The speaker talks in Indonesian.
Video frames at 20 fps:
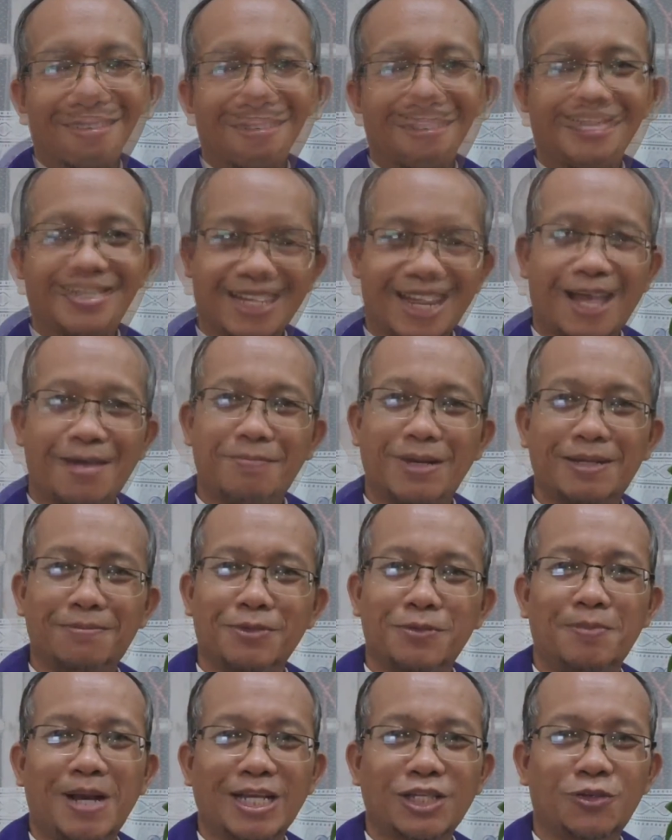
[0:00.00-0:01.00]
Selamat
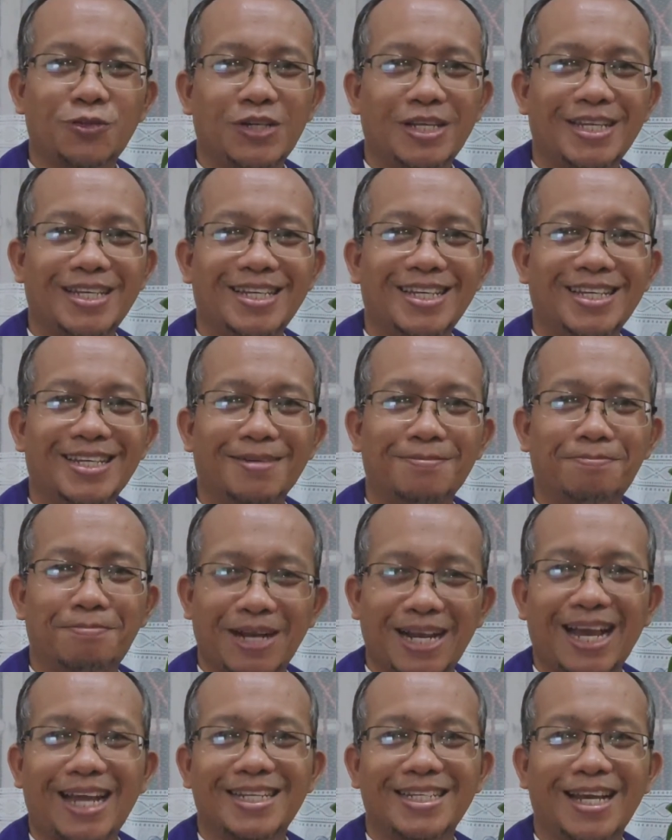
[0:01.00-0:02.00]
memasuki
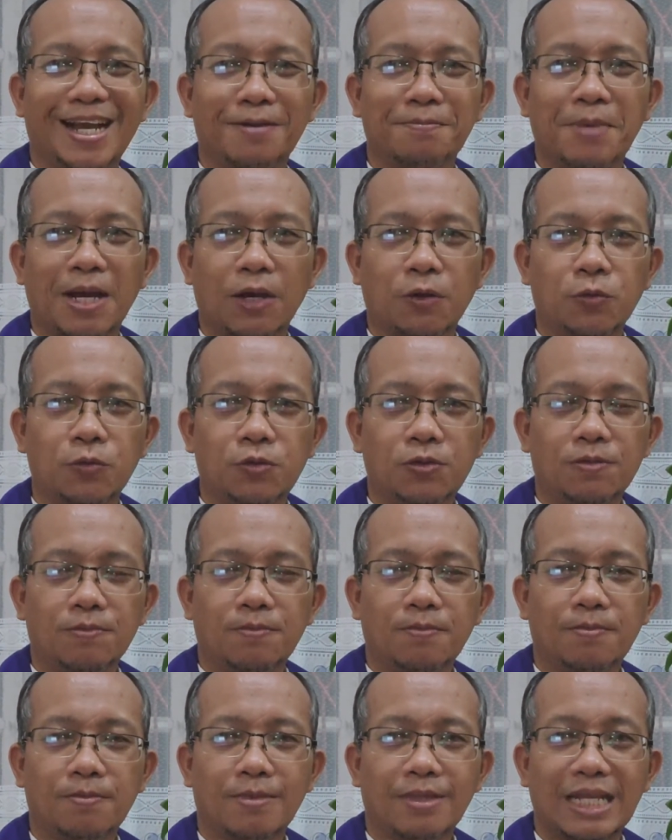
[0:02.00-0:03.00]
pekan yang baru
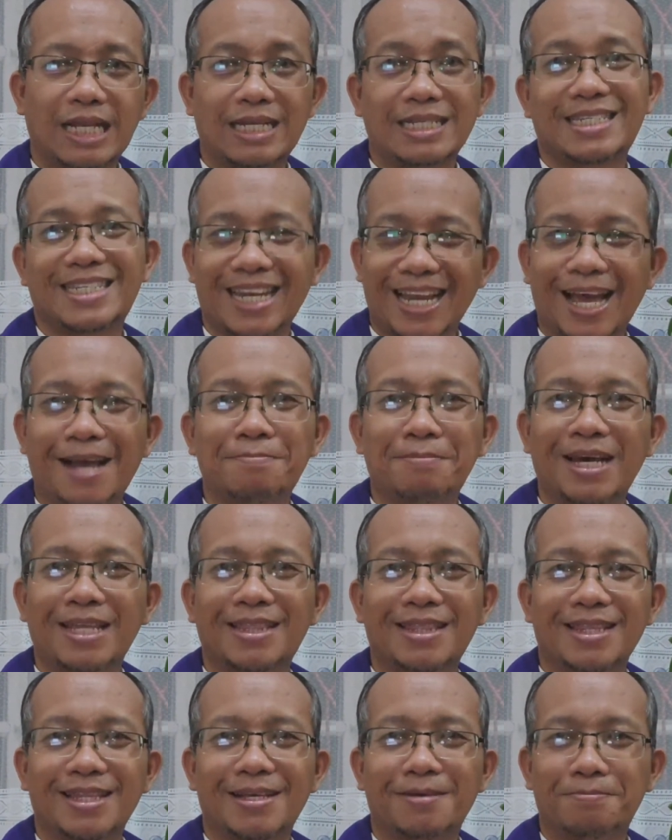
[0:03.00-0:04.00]

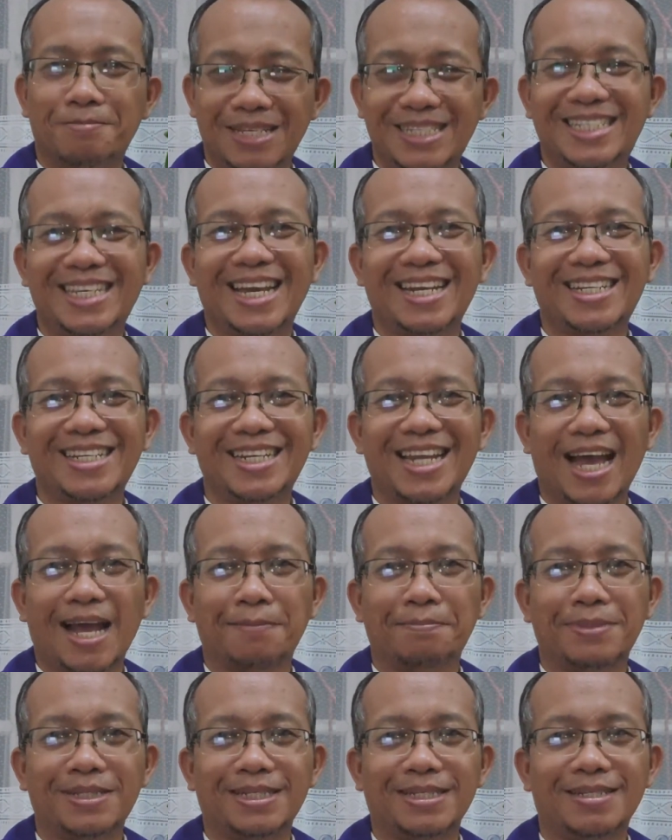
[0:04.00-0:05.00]
selamat menjadi
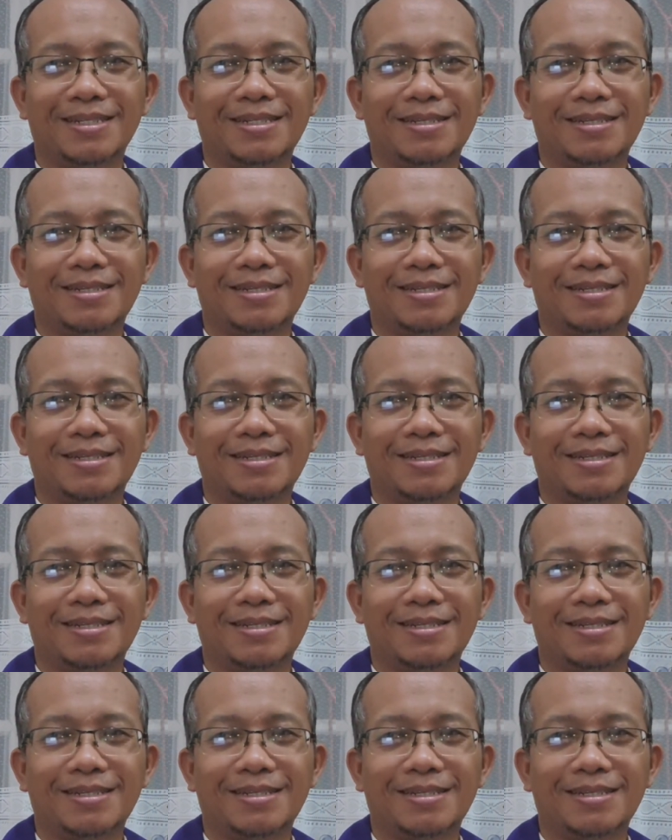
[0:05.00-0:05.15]
nabi.